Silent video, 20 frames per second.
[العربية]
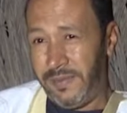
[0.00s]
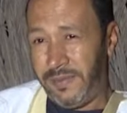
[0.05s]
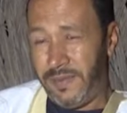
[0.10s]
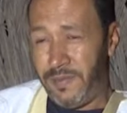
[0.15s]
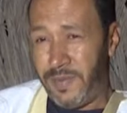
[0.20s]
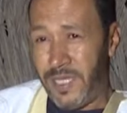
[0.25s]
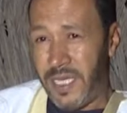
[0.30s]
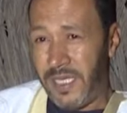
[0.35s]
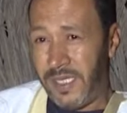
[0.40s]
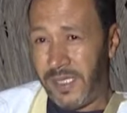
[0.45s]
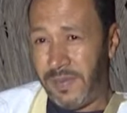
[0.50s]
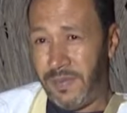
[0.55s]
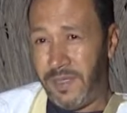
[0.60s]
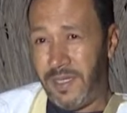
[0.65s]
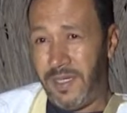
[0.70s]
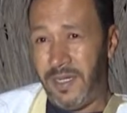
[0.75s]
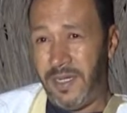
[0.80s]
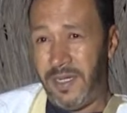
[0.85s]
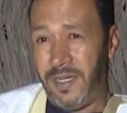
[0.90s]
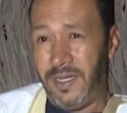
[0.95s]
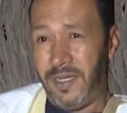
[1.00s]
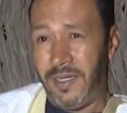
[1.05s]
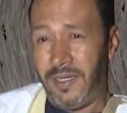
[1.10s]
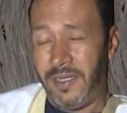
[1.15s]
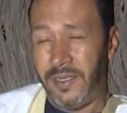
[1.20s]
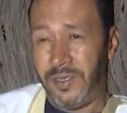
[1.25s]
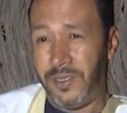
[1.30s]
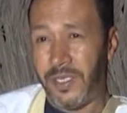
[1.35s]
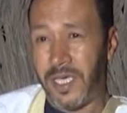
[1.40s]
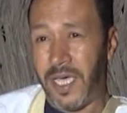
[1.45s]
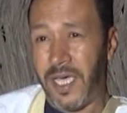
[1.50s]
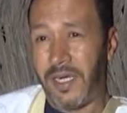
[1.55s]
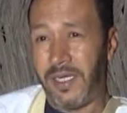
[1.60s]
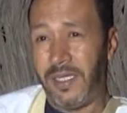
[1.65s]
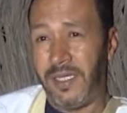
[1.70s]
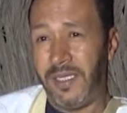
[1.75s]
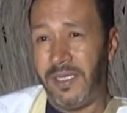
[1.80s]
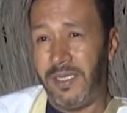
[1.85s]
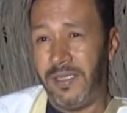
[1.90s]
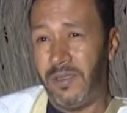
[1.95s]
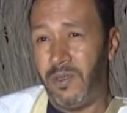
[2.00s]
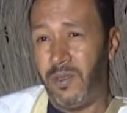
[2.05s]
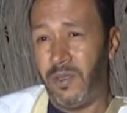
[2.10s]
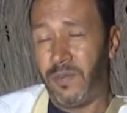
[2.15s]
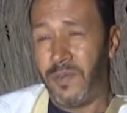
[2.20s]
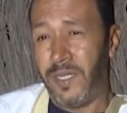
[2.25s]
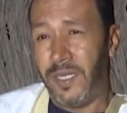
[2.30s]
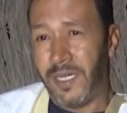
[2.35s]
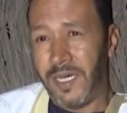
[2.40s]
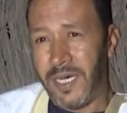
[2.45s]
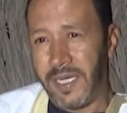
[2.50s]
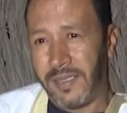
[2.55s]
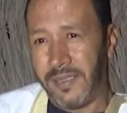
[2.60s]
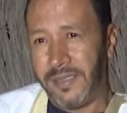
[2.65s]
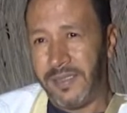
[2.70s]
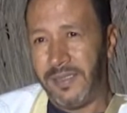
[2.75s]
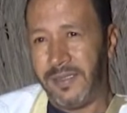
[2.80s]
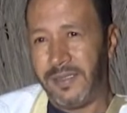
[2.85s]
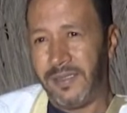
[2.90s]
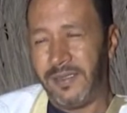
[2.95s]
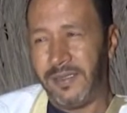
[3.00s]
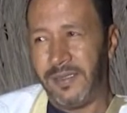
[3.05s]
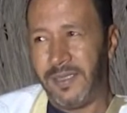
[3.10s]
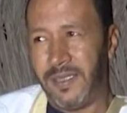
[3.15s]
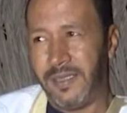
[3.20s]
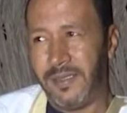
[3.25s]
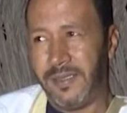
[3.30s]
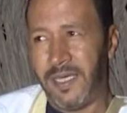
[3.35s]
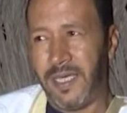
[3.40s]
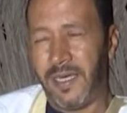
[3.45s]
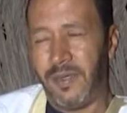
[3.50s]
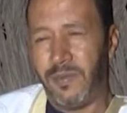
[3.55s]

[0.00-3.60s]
فم ياسم الاشجار اللي حكما انقرضت الاشجار